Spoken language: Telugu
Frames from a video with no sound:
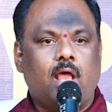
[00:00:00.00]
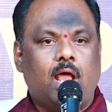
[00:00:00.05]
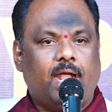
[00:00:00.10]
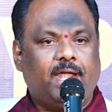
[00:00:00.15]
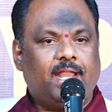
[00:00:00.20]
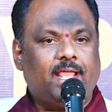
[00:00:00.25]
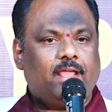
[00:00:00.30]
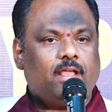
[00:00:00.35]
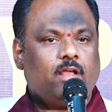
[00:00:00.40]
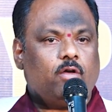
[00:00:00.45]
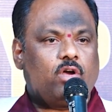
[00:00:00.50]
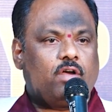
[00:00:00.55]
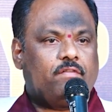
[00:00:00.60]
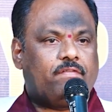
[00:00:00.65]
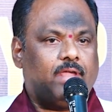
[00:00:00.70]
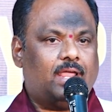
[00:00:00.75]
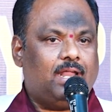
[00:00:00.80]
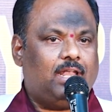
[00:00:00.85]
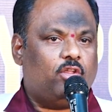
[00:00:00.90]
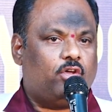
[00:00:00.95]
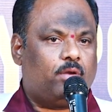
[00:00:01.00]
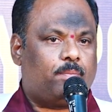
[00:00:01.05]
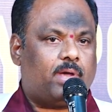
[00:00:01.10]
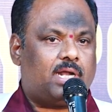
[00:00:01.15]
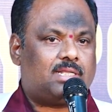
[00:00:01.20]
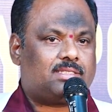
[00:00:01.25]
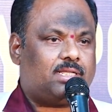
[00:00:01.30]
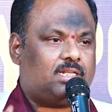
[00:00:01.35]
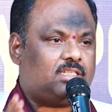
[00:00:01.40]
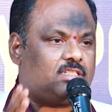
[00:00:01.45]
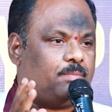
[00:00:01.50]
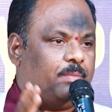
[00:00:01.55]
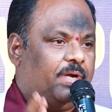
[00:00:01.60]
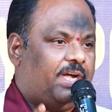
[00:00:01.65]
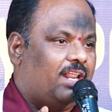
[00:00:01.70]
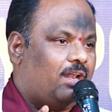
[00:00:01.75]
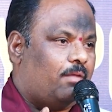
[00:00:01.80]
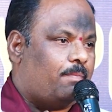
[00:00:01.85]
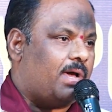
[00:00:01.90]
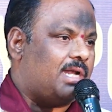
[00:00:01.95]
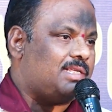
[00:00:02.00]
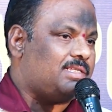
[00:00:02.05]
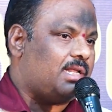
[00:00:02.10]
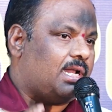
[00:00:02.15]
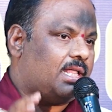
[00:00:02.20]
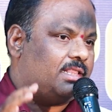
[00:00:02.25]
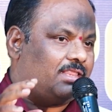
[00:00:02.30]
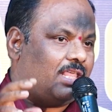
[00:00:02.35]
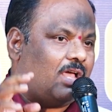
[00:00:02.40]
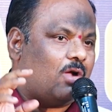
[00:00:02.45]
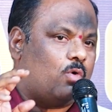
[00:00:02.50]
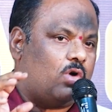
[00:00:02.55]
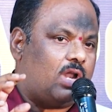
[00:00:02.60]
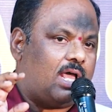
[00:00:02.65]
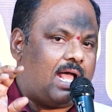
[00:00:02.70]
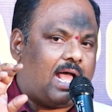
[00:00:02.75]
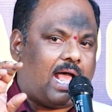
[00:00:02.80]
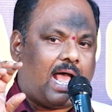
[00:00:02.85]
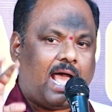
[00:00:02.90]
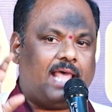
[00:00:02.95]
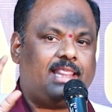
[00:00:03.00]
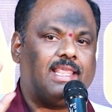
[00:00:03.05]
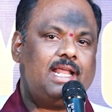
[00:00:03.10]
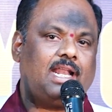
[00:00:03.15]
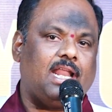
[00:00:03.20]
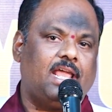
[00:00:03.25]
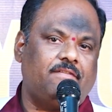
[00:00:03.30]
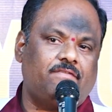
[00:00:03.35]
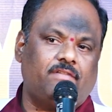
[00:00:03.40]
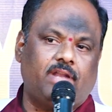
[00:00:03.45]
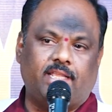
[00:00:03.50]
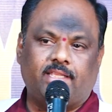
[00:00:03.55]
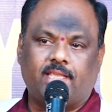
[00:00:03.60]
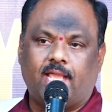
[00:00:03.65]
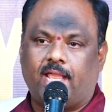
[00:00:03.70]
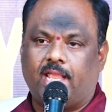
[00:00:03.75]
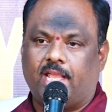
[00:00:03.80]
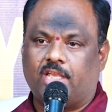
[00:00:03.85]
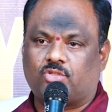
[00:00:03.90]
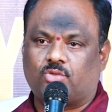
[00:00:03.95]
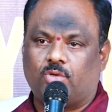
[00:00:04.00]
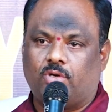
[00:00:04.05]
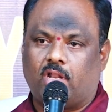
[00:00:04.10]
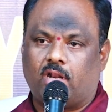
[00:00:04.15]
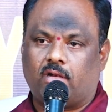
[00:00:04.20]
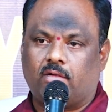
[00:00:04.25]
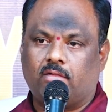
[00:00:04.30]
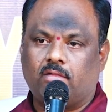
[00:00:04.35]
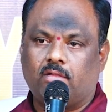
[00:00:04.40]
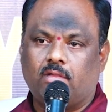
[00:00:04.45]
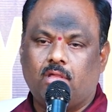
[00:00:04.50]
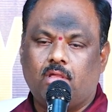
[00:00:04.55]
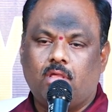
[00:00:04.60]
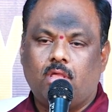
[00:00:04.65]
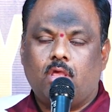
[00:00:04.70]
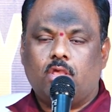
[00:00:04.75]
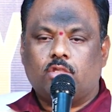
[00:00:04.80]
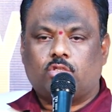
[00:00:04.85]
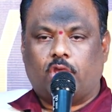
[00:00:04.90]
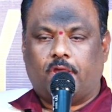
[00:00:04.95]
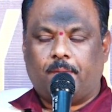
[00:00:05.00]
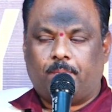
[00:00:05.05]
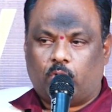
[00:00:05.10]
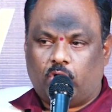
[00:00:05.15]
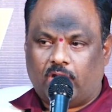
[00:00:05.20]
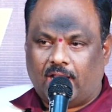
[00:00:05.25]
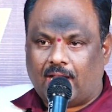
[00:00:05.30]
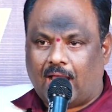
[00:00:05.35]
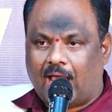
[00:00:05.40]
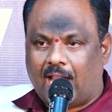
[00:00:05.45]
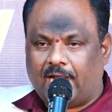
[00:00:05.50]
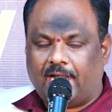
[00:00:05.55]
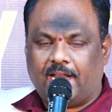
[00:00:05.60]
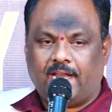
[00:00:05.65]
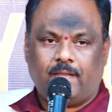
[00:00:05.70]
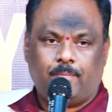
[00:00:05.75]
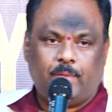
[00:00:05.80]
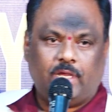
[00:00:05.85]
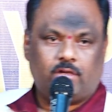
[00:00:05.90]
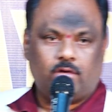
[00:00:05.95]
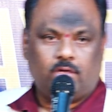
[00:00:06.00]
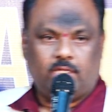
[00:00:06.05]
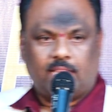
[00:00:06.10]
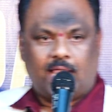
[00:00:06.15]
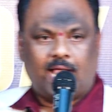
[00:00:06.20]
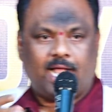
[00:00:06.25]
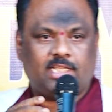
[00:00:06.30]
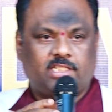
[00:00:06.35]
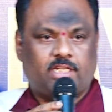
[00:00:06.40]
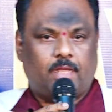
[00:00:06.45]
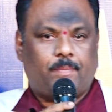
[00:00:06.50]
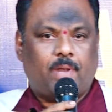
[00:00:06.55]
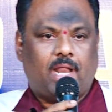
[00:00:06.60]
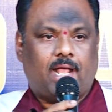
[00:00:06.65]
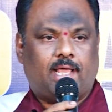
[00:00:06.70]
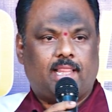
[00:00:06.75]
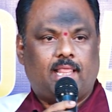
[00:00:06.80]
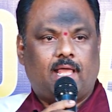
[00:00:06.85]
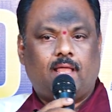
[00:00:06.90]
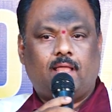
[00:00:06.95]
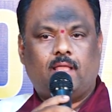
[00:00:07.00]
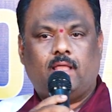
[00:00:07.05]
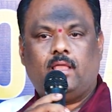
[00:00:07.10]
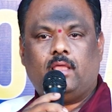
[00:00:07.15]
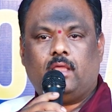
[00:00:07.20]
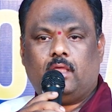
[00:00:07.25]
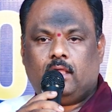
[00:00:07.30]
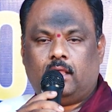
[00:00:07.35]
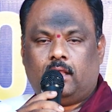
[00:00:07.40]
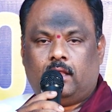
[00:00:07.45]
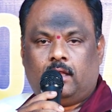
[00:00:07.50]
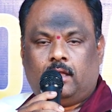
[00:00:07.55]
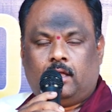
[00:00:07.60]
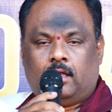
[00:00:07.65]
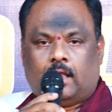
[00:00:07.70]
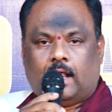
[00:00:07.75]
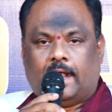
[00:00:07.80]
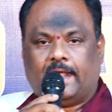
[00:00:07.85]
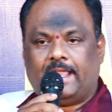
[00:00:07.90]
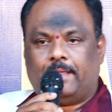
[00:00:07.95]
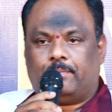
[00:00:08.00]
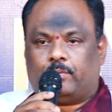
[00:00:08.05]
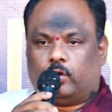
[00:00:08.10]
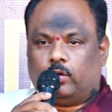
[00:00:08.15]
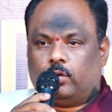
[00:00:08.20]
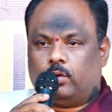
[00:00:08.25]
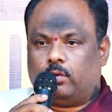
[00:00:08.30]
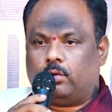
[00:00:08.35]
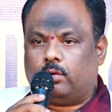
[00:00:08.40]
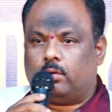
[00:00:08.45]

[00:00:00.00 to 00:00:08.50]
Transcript: అంటే ఒక ఫెయిల్యూర్ పర్సన్స్ మిడిల్ పర్సన్ అంతా కూడా అదే లైఫ్ని ఎంజాయ్ చేస్తుంటారు సో ఇప్పుడు నేను ఆల్రెడీ మీకు ఇందాక చెప్పినా కదా అంటే ఇప్పుడు